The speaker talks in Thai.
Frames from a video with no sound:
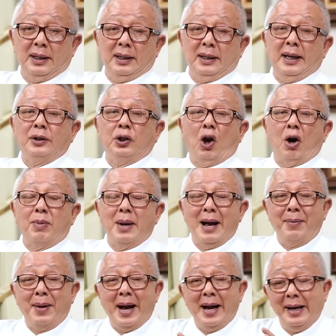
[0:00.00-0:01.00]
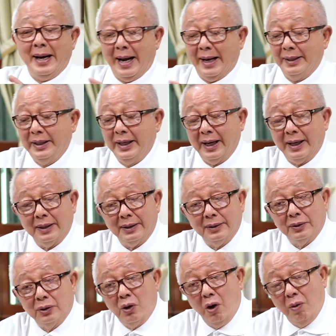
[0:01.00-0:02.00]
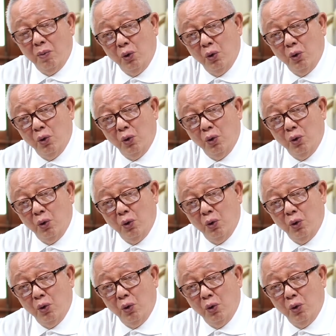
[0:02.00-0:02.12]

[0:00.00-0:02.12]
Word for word: และต่อมาภายหลังเนี่ยข้อ